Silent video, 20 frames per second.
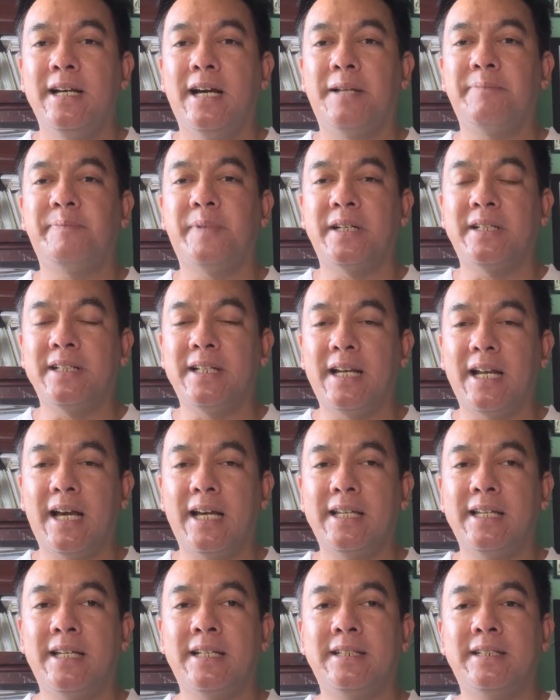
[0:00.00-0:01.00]
at
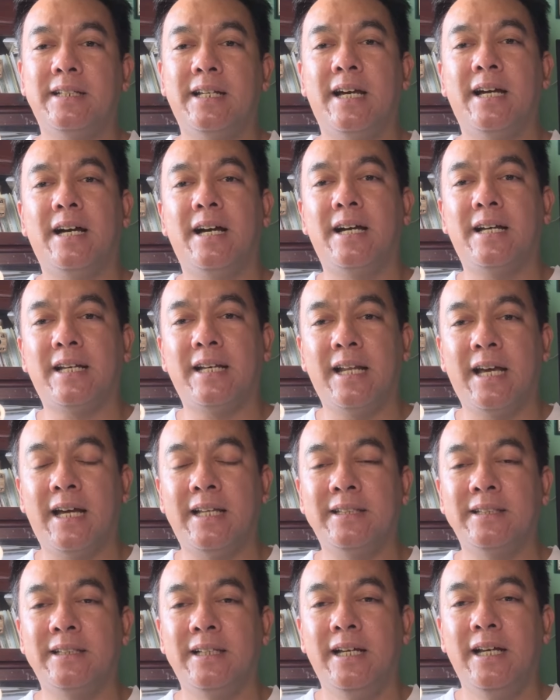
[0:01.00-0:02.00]
pagnilayan ang
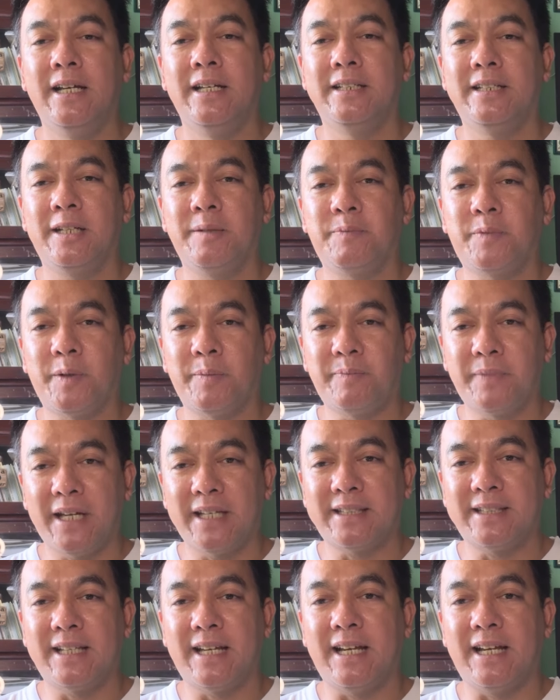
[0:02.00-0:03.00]
aklat ni
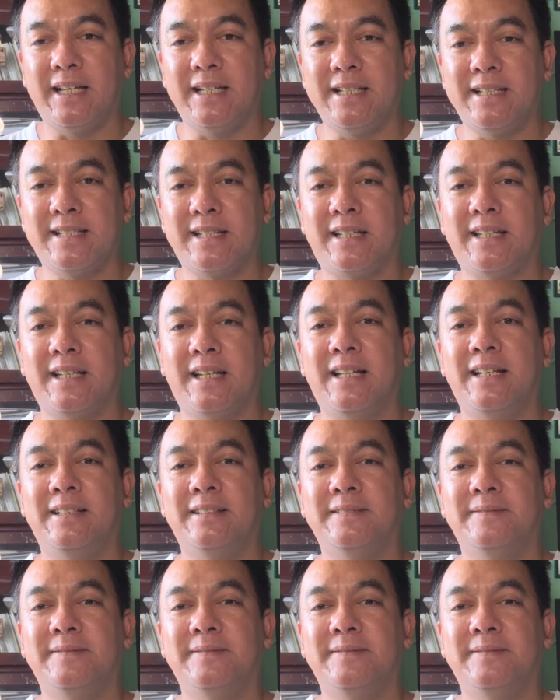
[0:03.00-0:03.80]
Propeta Ezekiel.